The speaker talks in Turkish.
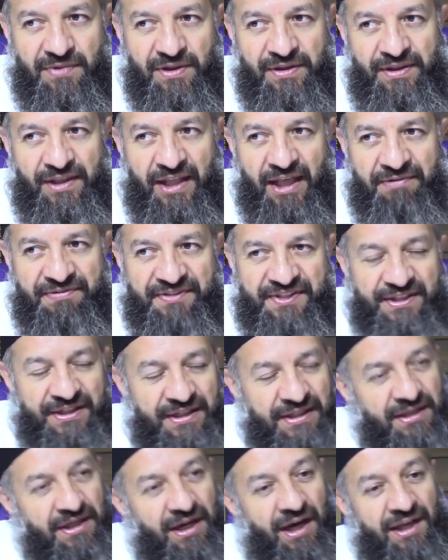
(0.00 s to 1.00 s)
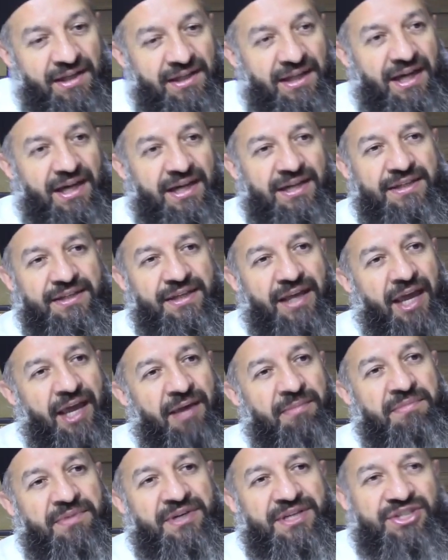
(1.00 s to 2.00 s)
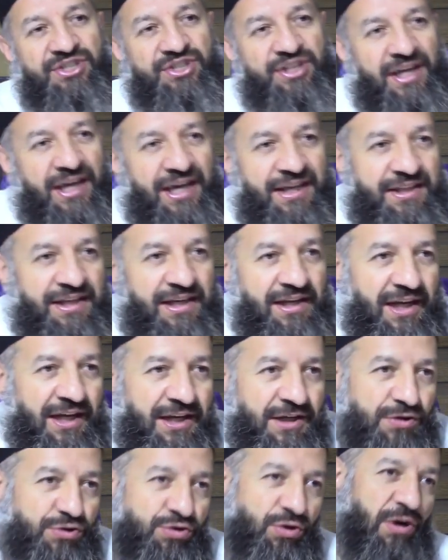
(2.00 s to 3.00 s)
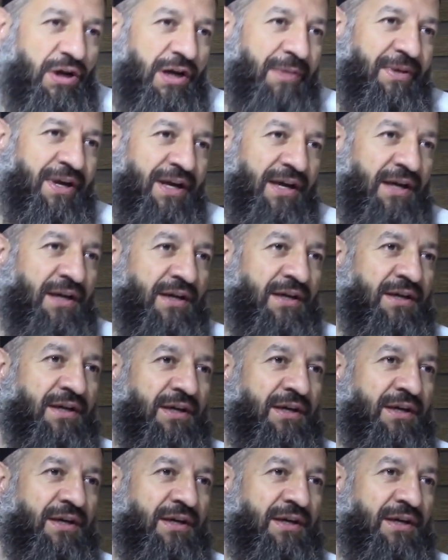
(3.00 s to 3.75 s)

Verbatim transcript: nefsini Allah'ın emri cihetiyle zorlamaya